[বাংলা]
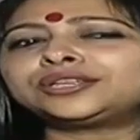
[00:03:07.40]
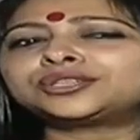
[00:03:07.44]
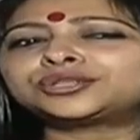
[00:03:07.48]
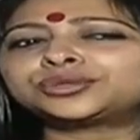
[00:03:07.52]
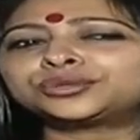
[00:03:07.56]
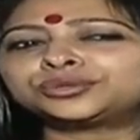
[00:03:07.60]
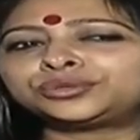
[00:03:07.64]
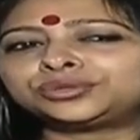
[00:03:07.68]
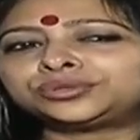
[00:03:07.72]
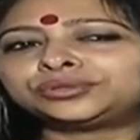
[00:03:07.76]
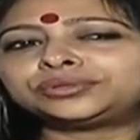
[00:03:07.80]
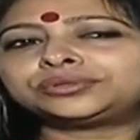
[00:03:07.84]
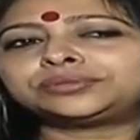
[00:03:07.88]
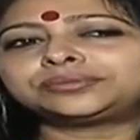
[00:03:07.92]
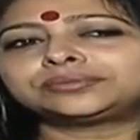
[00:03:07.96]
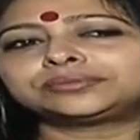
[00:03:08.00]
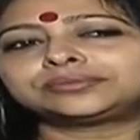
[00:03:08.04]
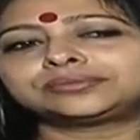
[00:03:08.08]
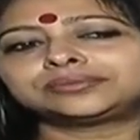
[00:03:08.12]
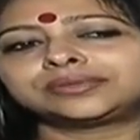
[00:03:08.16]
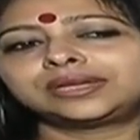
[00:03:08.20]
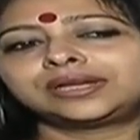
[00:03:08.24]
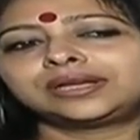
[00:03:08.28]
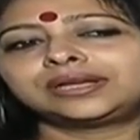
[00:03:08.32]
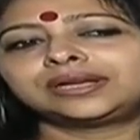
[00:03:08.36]
শুধু
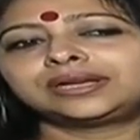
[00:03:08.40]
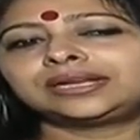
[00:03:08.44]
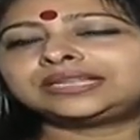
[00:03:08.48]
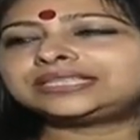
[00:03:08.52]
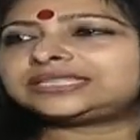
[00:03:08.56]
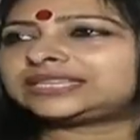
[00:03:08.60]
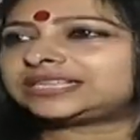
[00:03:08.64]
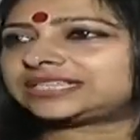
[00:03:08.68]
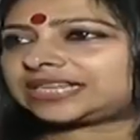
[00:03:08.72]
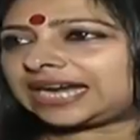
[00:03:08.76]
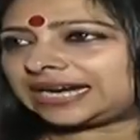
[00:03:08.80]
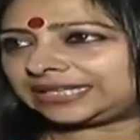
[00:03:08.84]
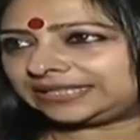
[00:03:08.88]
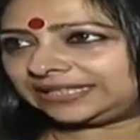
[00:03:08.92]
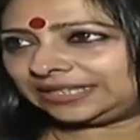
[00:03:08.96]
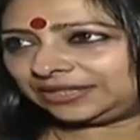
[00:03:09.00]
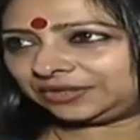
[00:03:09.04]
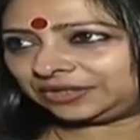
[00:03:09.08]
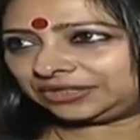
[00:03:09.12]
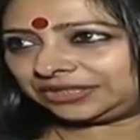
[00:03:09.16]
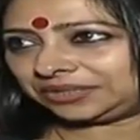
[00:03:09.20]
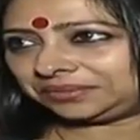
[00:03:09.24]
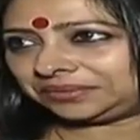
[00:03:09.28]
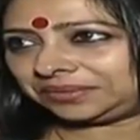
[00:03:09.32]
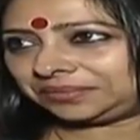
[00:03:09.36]
নিজের স্বার্থের
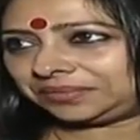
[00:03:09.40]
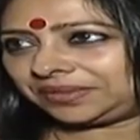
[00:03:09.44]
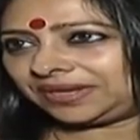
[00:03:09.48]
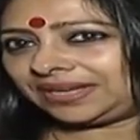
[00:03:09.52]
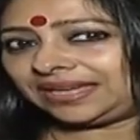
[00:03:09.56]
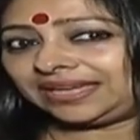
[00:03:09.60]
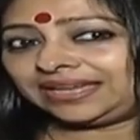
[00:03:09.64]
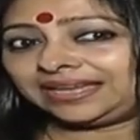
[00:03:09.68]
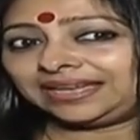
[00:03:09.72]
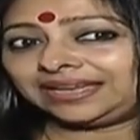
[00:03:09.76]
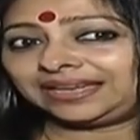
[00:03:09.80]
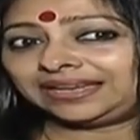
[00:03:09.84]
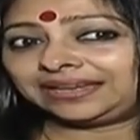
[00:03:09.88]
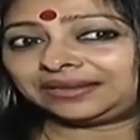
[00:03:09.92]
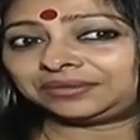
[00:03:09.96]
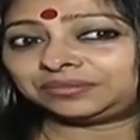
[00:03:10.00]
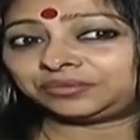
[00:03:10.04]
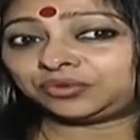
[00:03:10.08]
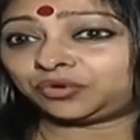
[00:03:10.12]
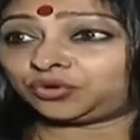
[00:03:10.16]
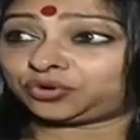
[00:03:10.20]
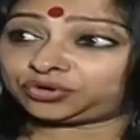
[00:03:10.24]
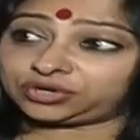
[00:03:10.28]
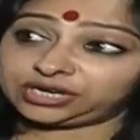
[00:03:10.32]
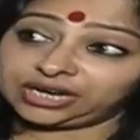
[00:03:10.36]
কথা ভেবে
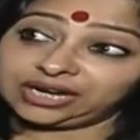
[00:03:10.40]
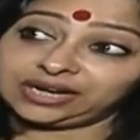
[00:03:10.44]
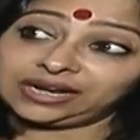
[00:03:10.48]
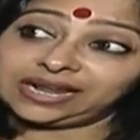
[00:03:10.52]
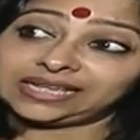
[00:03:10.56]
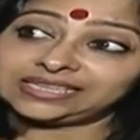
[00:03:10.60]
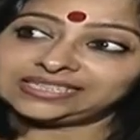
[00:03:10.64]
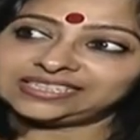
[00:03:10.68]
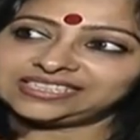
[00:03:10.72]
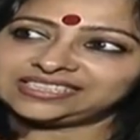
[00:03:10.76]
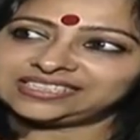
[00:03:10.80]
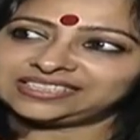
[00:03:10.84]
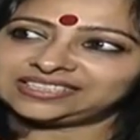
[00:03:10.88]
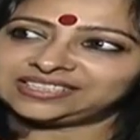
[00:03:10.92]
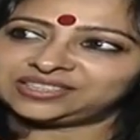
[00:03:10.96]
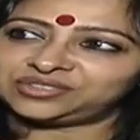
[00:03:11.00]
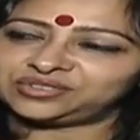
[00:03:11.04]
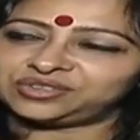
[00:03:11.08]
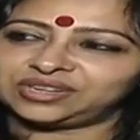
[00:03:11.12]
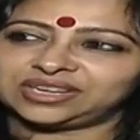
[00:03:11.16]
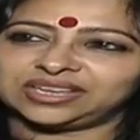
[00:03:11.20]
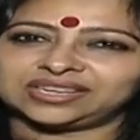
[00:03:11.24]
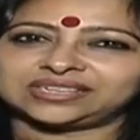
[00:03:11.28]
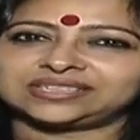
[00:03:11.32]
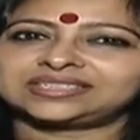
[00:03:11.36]
ভোটের রাজনীতিতে
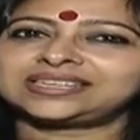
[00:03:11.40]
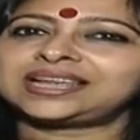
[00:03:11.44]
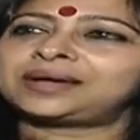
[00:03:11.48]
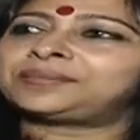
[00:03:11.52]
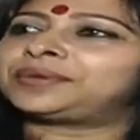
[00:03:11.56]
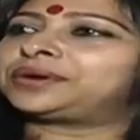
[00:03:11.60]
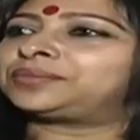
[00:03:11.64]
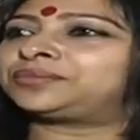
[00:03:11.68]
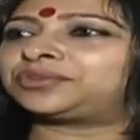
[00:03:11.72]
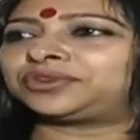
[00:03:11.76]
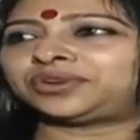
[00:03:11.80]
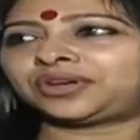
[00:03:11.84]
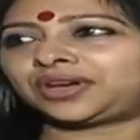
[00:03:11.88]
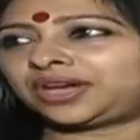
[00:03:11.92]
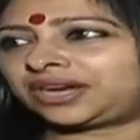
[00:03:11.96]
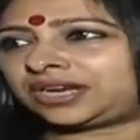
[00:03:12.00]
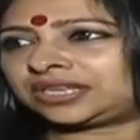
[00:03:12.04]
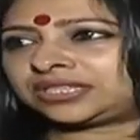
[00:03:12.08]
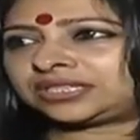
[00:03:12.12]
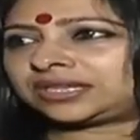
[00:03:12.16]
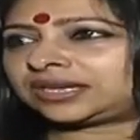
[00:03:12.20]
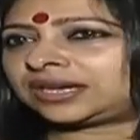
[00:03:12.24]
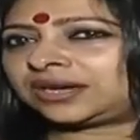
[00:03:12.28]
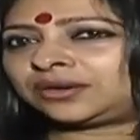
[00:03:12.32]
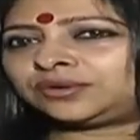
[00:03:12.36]
চলে এসছে আমার মনে হয় না
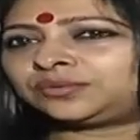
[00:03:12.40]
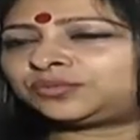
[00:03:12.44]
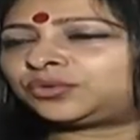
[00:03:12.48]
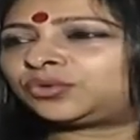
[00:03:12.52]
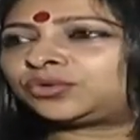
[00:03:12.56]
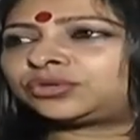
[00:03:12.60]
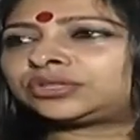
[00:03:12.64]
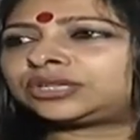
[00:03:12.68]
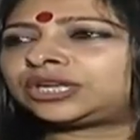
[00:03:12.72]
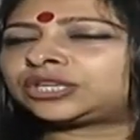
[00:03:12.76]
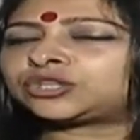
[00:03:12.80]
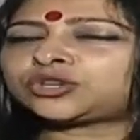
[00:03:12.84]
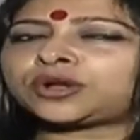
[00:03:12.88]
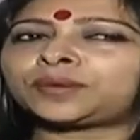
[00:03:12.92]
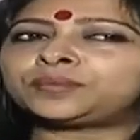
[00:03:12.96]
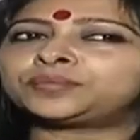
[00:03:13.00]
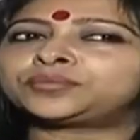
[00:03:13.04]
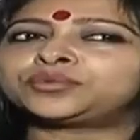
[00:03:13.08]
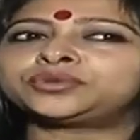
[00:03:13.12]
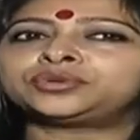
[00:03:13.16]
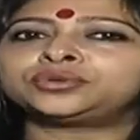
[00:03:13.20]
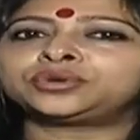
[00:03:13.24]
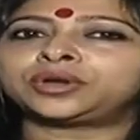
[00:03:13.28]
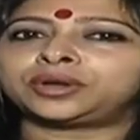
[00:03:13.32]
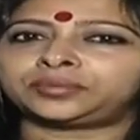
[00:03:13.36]
সেটা কারণ ভোটটা
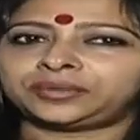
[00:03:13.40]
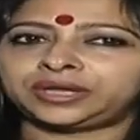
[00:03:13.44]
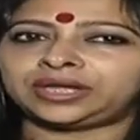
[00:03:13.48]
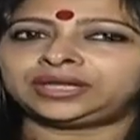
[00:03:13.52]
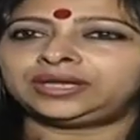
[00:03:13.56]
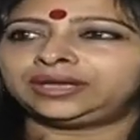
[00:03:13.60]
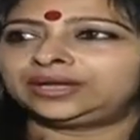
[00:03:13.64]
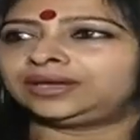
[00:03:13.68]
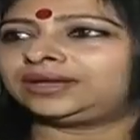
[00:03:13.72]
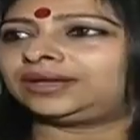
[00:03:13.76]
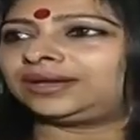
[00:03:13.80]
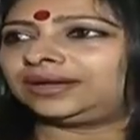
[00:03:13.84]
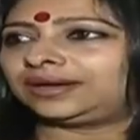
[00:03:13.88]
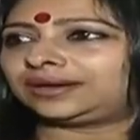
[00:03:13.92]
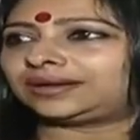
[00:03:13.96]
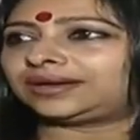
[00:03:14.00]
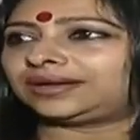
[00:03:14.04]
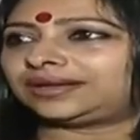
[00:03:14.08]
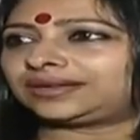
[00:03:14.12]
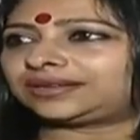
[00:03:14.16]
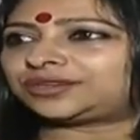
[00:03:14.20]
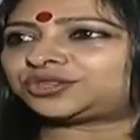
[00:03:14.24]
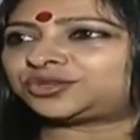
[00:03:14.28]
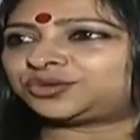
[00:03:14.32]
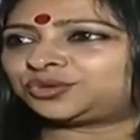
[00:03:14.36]
সম্পূর্ণ আমি
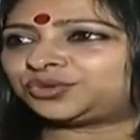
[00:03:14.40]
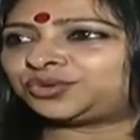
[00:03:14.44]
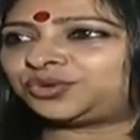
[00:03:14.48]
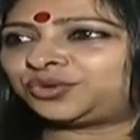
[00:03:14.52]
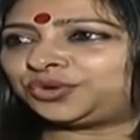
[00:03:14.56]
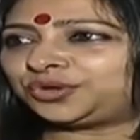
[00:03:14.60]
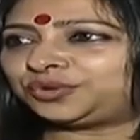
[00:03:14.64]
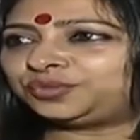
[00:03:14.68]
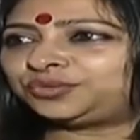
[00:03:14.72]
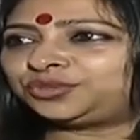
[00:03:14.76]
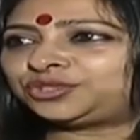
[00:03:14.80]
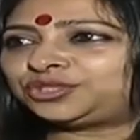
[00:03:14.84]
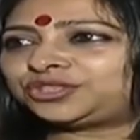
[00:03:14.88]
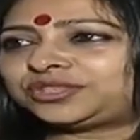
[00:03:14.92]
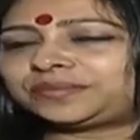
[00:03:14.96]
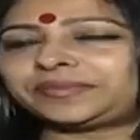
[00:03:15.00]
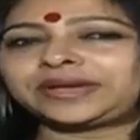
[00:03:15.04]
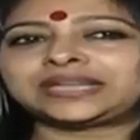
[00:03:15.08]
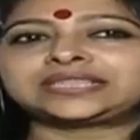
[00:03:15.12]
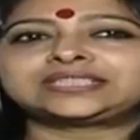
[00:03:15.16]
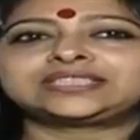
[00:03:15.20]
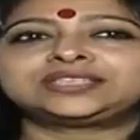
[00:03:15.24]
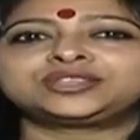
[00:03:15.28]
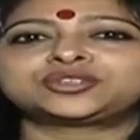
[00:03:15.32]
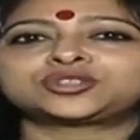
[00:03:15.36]
শুরু করে বুঝতে
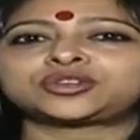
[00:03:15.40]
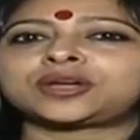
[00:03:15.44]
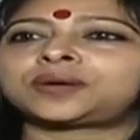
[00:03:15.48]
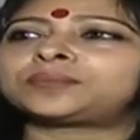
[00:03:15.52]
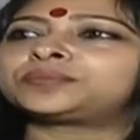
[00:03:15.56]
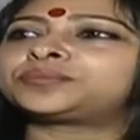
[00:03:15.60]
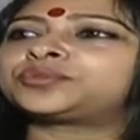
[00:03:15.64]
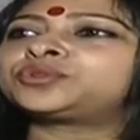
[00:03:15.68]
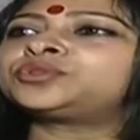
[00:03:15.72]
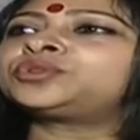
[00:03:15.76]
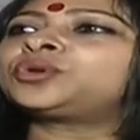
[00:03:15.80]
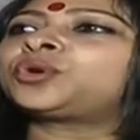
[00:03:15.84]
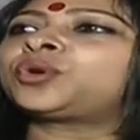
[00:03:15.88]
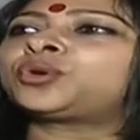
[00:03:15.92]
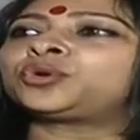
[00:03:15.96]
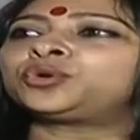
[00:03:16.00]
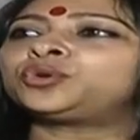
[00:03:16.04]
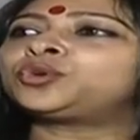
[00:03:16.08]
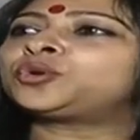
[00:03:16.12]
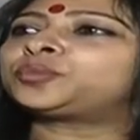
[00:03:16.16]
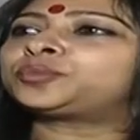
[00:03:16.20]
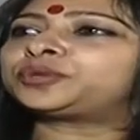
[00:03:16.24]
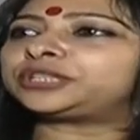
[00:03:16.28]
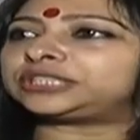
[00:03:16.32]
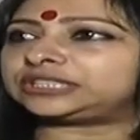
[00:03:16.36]
পারছি তো সম্পূর্ণ
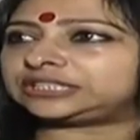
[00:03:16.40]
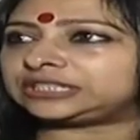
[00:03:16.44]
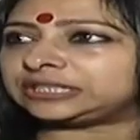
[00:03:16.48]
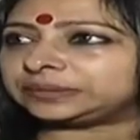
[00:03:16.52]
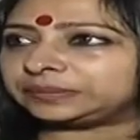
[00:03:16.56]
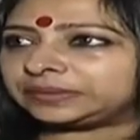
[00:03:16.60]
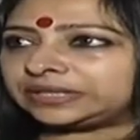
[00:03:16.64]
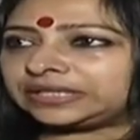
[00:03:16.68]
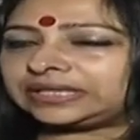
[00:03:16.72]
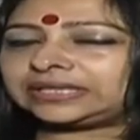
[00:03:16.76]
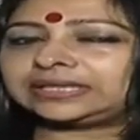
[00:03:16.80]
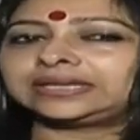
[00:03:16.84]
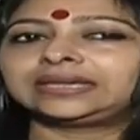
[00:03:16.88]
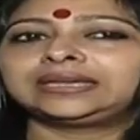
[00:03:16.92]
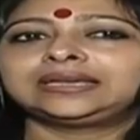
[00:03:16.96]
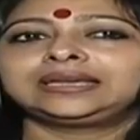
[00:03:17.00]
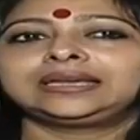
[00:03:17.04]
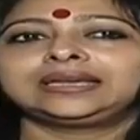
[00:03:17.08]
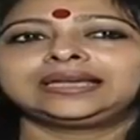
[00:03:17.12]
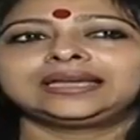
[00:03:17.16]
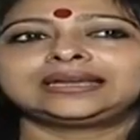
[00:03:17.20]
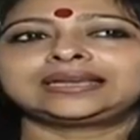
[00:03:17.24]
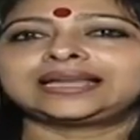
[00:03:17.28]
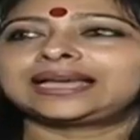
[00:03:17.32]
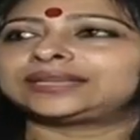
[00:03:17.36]
অন্য পৃথিবী
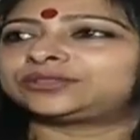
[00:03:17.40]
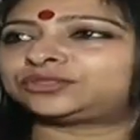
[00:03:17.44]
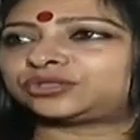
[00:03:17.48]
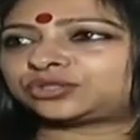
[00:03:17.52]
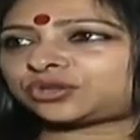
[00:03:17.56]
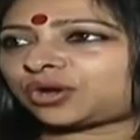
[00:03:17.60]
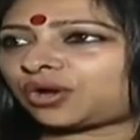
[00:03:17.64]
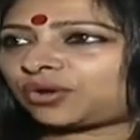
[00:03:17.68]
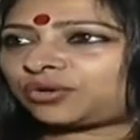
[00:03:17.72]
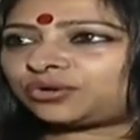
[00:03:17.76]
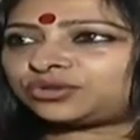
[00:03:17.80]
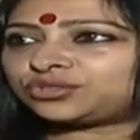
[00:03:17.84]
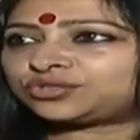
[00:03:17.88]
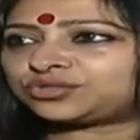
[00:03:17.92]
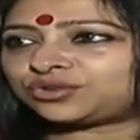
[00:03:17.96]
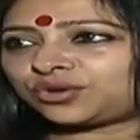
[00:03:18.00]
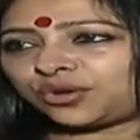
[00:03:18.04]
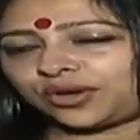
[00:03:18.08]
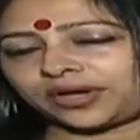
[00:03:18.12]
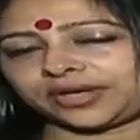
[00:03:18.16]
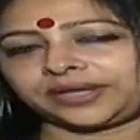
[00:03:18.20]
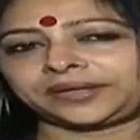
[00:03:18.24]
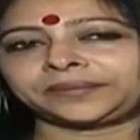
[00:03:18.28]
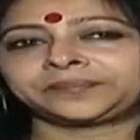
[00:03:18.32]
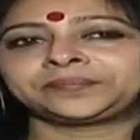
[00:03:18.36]
এটা এত সহজ
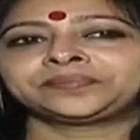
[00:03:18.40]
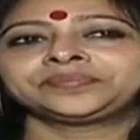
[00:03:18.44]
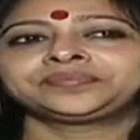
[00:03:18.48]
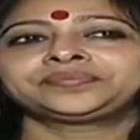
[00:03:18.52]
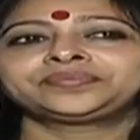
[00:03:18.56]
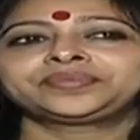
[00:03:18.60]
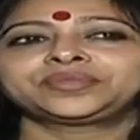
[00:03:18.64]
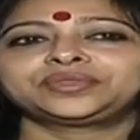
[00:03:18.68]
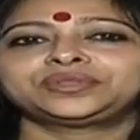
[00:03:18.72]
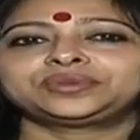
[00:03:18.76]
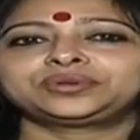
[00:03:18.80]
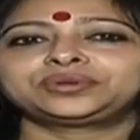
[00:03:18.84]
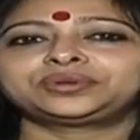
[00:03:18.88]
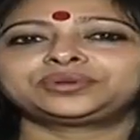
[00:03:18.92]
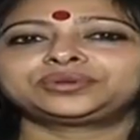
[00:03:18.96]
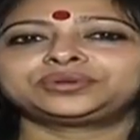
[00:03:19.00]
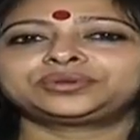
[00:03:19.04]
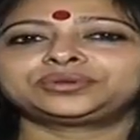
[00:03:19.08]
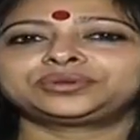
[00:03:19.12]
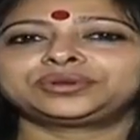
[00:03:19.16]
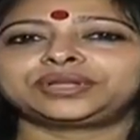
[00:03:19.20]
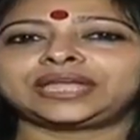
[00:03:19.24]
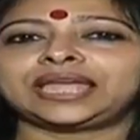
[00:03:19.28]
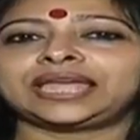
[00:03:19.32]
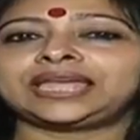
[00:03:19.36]
নয় তো
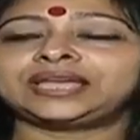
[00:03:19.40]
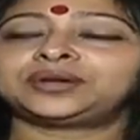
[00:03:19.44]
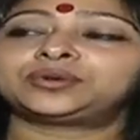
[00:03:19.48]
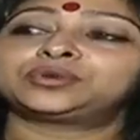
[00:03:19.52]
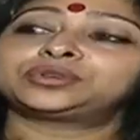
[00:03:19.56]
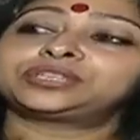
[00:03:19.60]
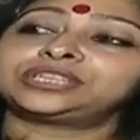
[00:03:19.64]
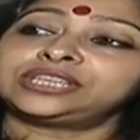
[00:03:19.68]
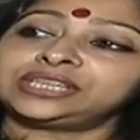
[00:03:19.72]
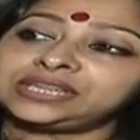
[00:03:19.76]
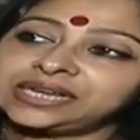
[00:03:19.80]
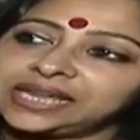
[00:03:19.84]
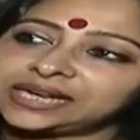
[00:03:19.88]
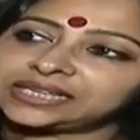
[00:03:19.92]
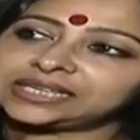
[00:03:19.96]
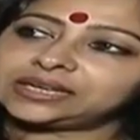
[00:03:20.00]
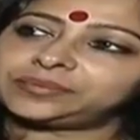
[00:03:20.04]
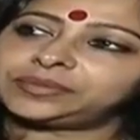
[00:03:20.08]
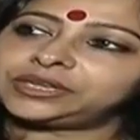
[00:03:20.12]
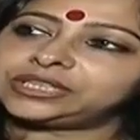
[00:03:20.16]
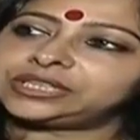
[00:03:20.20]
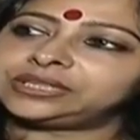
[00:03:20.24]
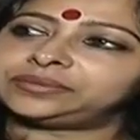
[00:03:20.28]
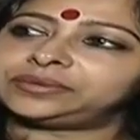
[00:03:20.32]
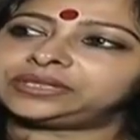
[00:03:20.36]
এই কঠিন একটা
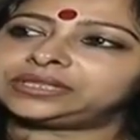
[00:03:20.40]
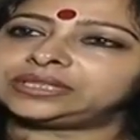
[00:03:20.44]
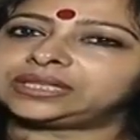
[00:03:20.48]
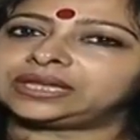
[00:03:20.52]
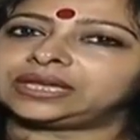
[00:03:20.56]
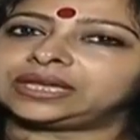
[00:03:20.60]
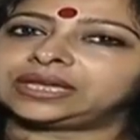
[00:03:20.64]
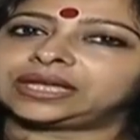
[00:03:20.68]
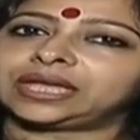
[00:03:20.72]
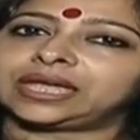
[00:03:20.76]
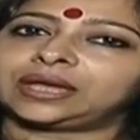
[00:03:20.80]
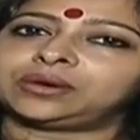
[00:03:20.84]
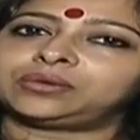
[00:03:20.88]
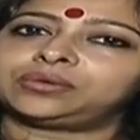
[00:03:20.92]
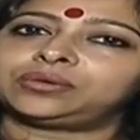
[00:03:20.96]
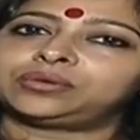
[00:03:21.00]
পৃথিবীতে কেউ